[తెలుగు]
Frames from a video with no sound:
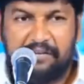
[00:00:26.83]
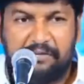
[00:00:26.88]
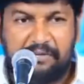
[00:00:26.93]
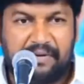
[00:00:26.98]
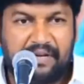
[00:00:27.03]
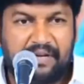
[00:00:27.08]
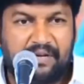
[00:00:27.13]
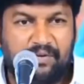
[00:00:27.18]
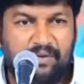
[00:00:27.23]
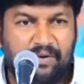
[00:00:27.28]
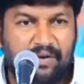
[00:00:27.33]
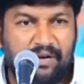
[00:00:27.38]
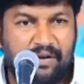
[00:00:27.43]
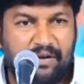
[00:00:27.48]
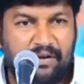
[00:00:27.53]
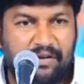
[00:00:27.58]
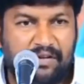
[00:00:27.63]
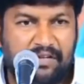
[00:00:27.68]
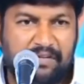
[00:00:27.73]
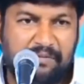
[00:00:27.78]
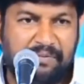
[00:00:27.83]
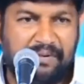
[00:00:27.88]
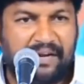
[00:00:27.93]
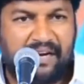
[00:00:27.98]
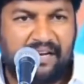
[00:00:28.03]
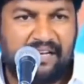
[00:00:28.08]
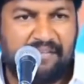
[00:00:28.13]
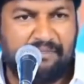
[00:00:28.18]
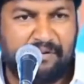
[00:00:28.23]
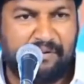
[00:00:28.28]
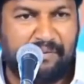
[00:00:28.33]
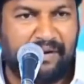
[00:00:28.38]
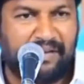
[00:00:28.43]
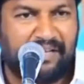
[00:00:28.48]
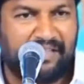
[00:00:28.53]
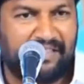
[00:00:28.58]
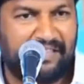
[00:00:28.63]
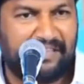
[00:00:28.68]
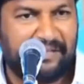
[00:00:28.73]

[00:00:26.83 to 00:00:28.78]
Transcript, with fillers: ఇటుప్రక్క ఊళ్ళల్లో అది ప్రకటింపబడింది